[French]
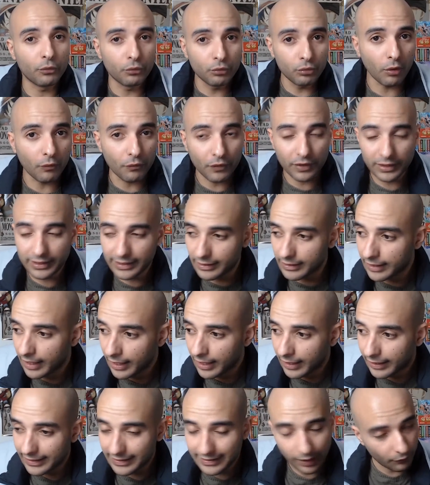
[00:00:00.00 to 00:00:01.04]
En fait, ils, ne
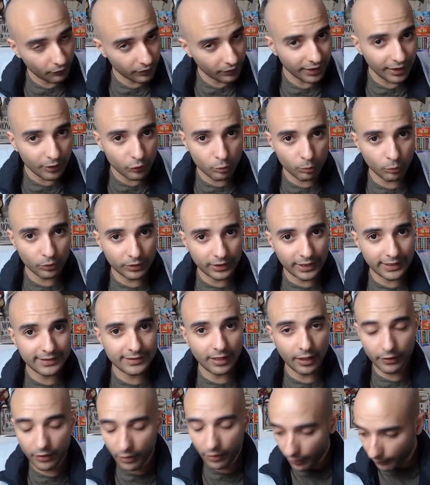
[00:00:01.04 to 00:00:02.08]
savent rien du monde
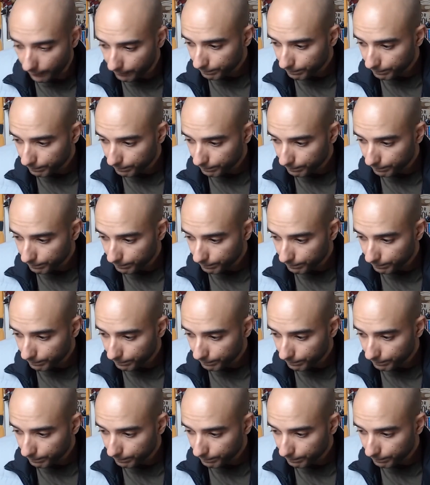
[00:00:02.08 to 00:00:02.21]
extérieur.